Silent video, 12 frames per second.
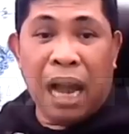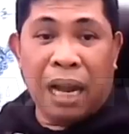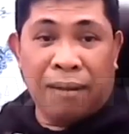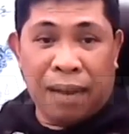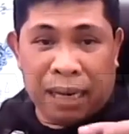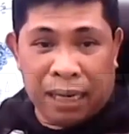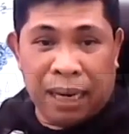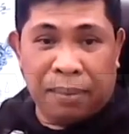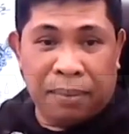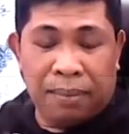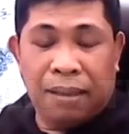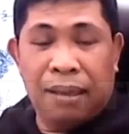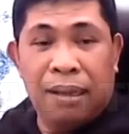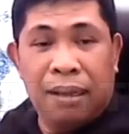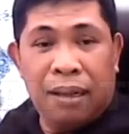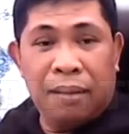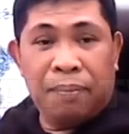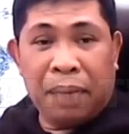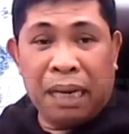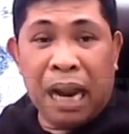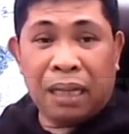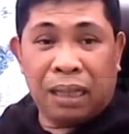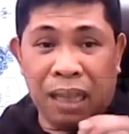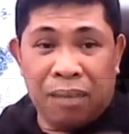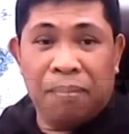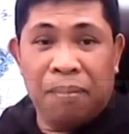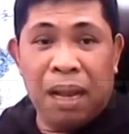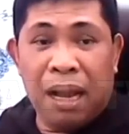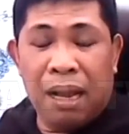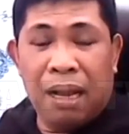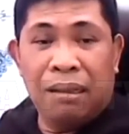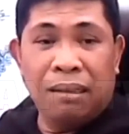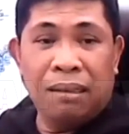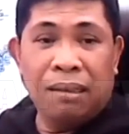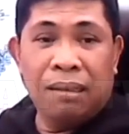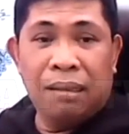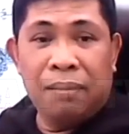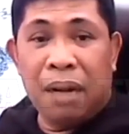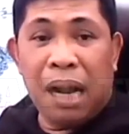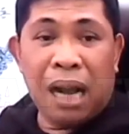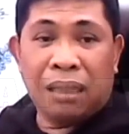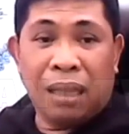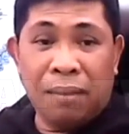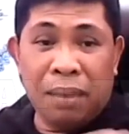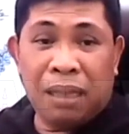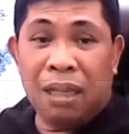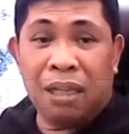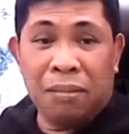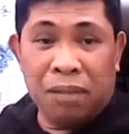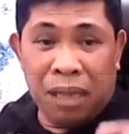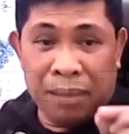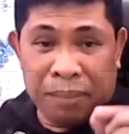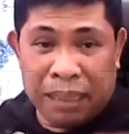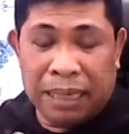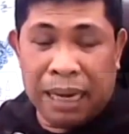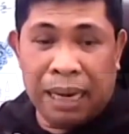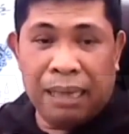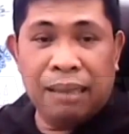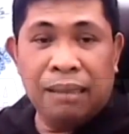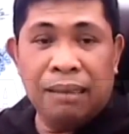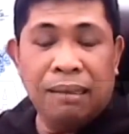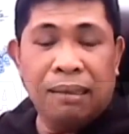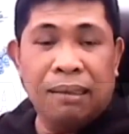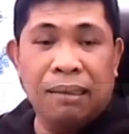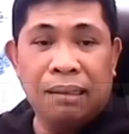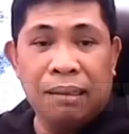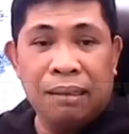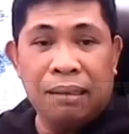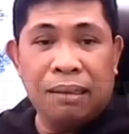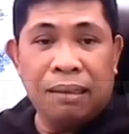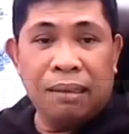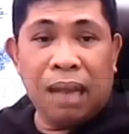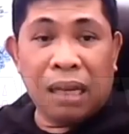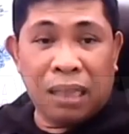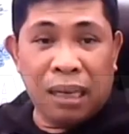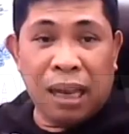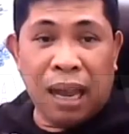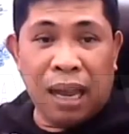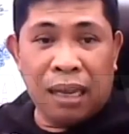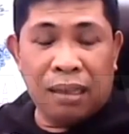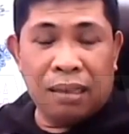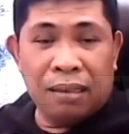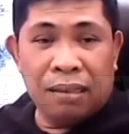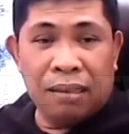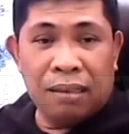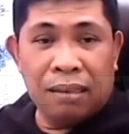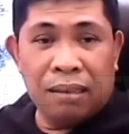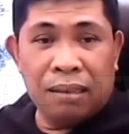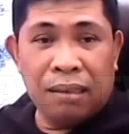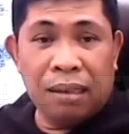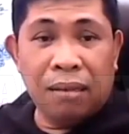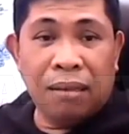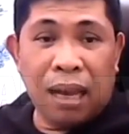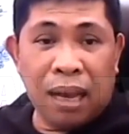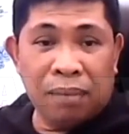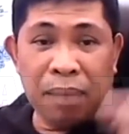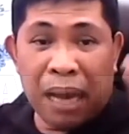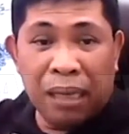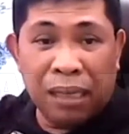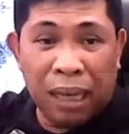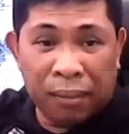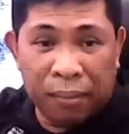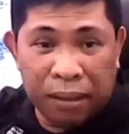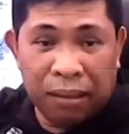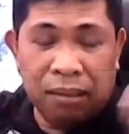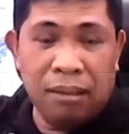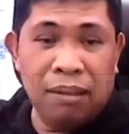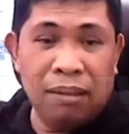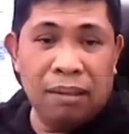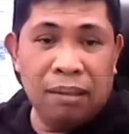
Gagawa ka ng productive na mga activities mo everyday. Kasi nga, yon ang mindset mo.